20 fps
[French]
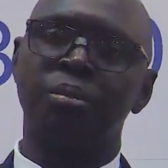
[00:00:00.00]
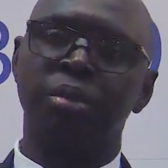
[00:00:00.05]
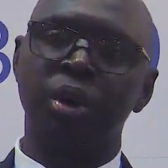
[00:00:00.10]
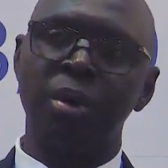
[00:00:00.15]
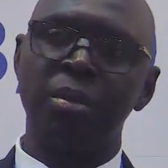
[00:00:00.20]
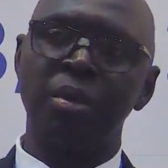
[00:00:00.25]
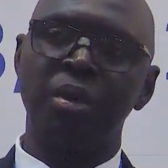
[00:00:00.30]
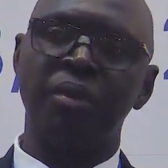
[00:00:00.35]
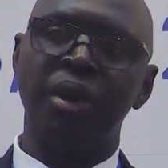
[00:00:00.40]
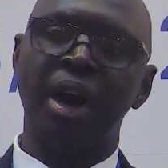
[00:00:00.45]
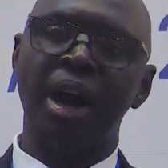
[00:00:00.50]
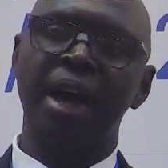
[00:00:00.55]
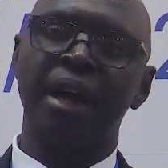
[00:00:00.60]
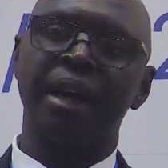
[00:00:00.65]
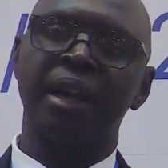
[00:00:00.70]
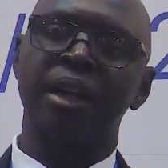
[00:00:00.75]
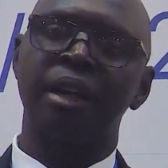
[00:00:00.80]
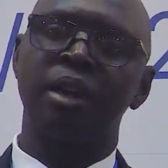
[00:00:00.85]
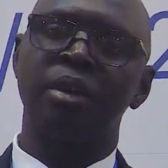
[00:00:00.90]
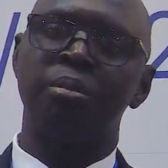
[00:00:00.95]

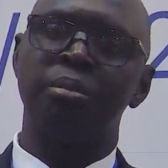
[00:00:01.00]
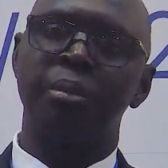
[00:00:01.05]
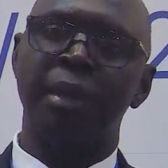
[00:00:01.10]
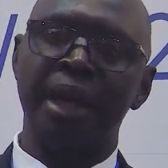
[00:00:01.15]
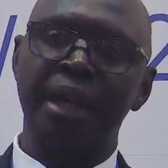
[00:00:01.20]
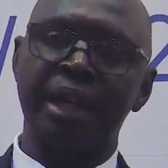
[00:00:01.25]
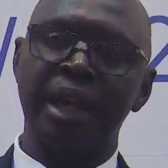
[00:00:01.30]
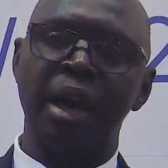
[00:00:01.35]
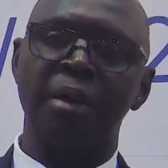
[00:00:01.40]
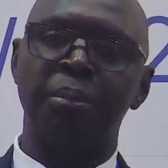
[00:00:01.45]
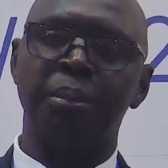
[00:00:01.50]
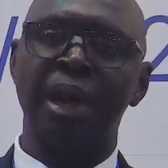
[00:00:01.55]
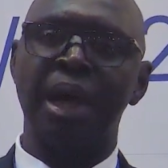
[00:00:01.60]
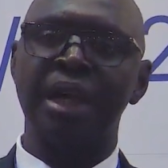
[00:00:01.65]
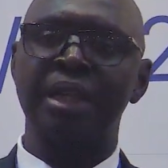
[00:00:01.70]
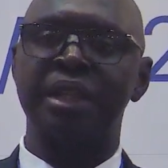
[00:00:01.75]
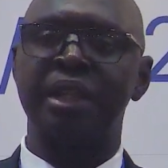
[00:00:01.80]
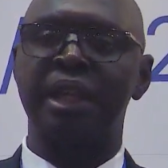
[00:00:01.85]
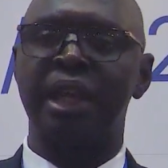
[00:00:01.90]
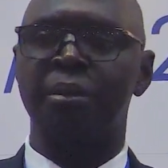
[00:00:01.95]
promouvoir, mettre en
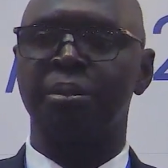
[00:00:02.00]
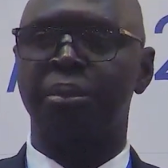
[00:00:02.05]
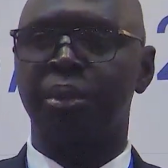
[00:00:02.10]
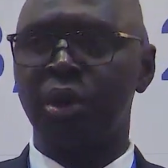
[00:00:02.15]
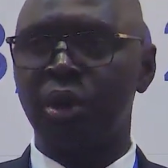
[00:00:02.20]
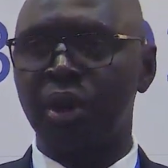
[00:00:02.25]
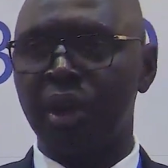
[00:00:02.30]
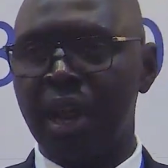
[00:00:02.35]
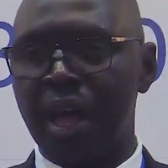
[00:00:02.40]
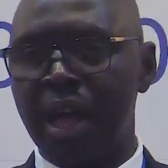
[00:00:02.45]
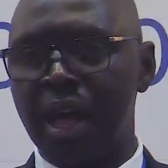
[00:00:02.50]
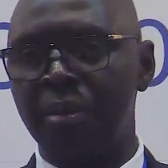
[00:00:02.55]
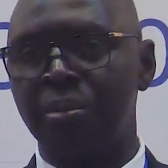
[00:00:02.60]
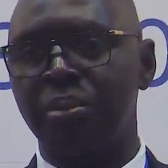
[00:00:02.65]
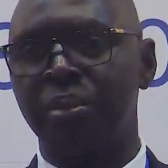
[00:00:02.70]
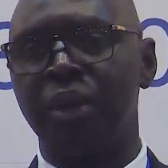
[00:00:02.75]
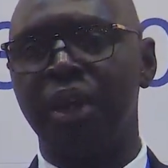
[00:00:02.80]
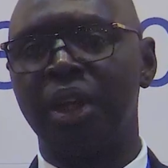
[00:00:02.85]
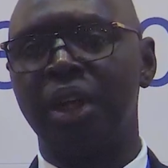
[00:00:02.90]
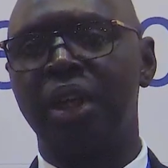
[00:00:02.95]
place des
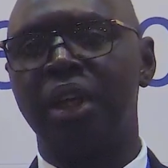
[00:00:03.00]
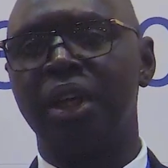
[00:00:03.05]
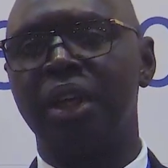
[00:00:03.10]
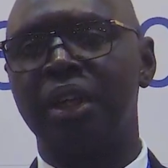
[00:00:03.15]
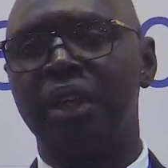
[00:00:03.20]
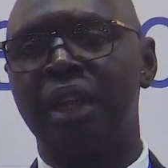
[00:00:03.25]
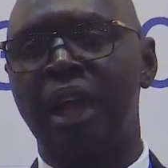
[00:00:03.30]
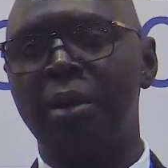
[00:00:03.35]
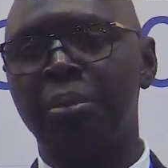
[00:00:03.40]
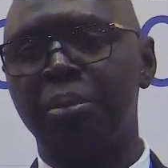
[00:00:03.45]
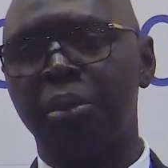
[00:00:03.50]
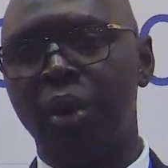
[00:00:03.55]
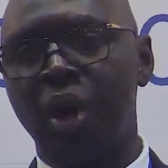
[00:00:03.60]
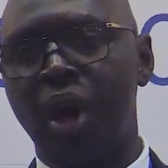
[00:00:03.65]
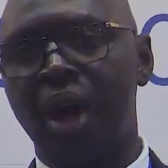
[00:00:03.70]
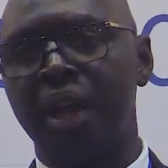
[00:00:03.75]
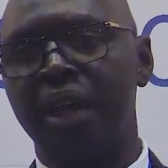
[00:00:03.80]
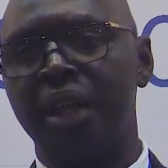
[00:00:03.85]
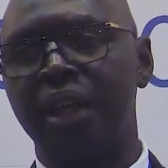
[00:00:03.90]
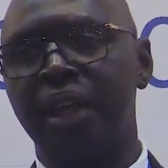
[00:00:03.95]
programmes
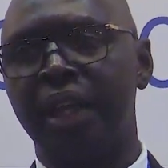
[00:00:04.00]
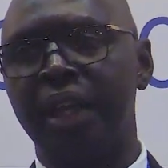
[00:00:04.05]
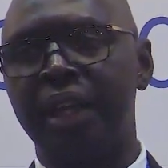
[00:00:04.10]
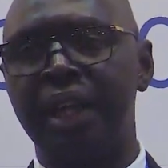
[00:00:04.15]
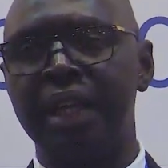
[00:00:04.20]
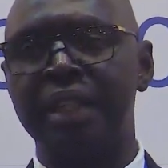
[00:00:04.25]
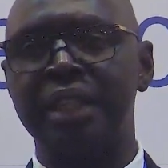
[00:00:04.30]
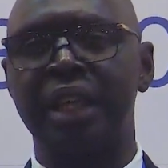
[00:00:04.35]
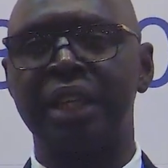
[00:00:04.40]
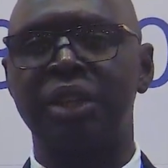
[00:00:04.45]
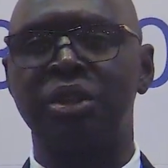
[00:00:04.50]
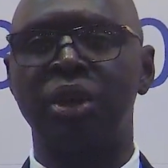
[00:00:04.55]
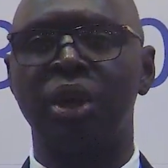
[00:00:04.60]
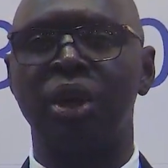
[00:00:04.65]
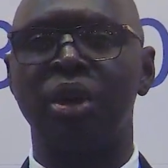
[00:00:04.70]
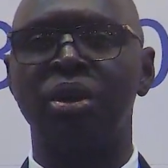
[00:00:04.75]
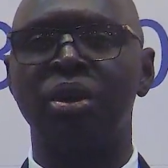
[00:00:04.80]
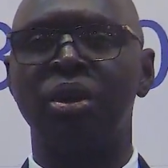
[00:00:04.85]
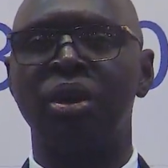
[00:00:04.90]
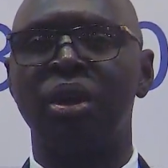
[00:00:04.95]
d'emploi et
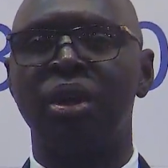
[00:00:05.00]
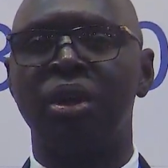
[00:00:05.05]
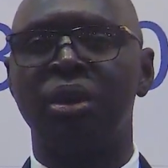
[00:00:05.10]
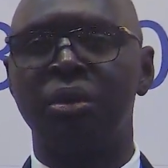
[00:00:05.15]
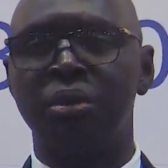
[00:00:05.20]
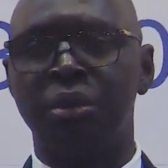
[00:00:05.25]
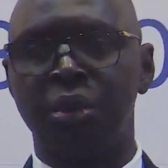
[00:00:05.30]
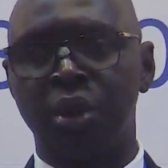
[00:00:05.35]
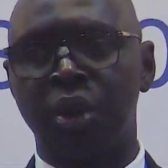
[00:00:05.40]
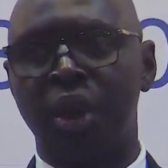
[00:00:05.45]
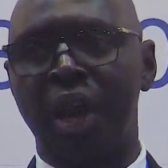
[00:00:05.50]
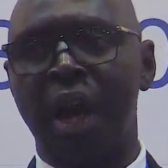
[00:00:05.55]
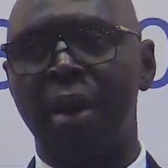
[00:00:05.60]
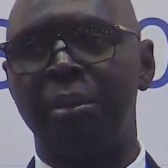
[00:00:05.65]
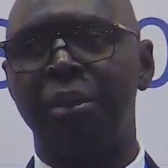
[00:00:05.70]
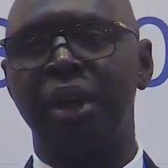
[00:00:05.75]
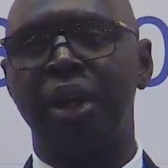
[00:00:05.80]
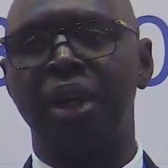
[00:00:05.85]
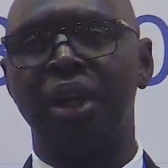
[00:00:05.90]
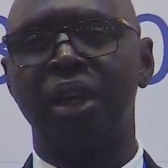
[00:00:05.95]
d'insertion
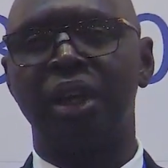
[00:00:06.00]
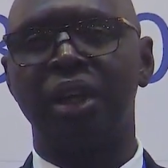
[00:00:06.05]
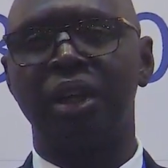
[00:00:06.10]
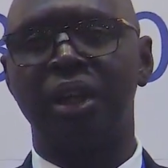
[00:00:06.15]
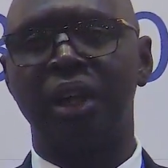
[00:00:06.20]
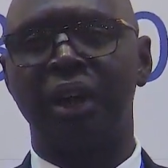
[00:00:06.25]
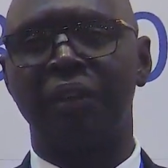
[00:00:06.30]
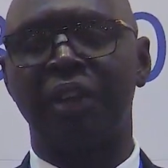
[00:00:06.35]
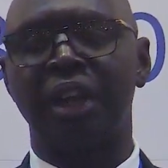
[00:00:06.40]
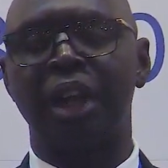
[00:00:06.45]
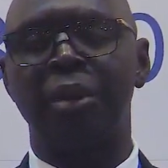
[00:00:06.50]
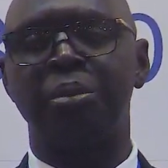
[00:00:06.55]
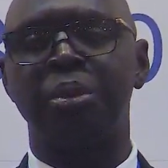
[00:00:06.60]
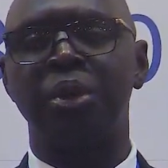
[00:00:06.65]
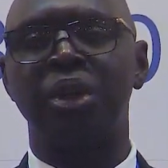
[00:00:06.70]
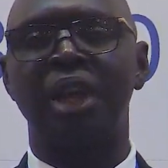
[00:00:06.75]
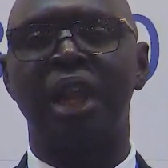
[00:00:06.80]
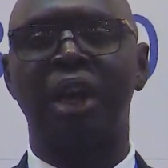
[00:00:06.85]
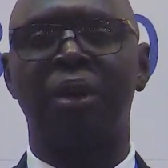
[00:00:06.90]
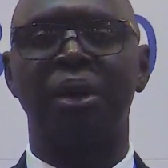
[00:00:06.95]
durables avec
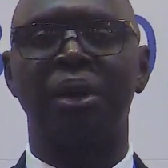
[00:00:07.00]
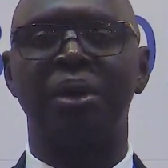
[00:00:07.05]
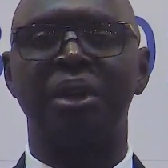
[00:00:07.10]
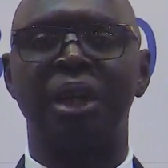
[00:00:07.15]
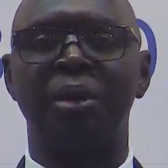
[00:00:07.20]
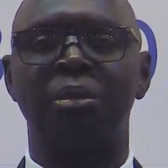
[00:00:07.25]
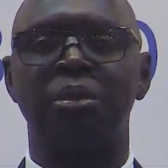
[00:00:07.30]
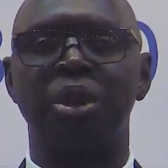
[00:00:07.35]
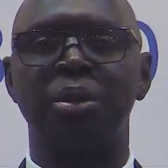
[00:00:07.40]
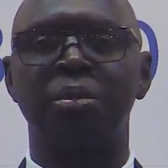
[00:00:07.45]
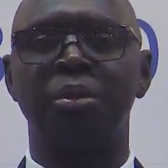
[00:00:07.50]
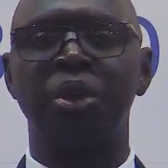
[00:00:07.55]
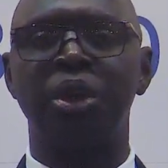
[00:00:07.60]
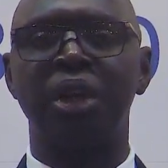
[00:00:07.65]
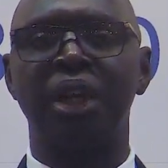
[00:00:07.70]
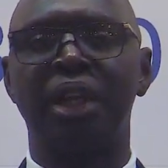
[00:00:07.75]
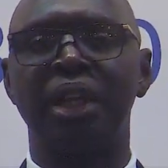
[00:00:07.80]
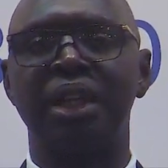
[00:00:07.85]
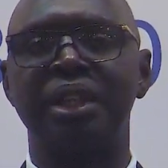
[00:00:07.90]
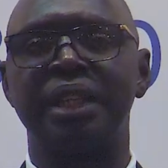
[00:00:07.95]
l'appui de la communauté. C'est pour
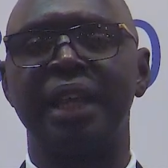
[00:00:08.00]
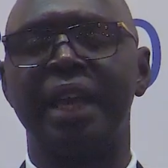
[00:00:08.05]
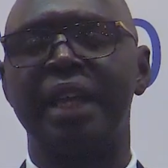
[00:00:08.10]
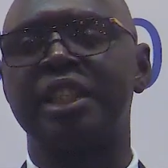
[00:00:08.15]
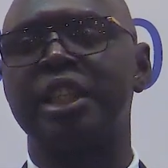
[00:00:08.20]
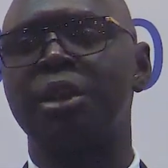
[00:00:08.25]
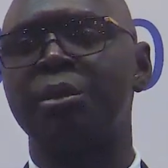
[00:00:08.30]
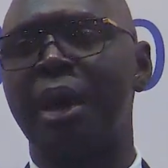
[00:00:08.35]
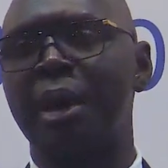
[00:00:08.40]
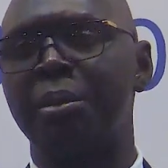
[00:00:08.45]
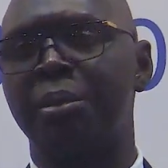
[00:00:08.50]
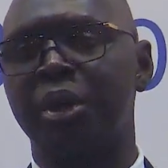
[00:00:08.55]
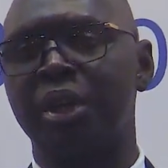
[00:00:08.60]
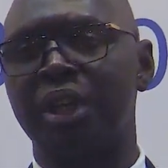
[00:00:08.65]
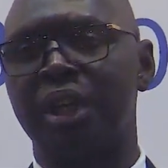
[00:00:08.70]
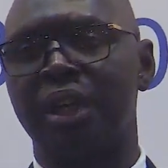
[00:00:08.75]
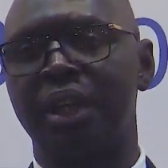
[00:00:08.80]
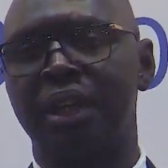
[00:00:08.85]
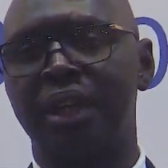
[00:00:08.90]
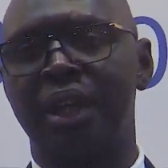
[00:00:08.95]
dire que c'est extrêmement
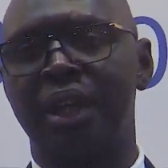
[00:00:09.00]
important.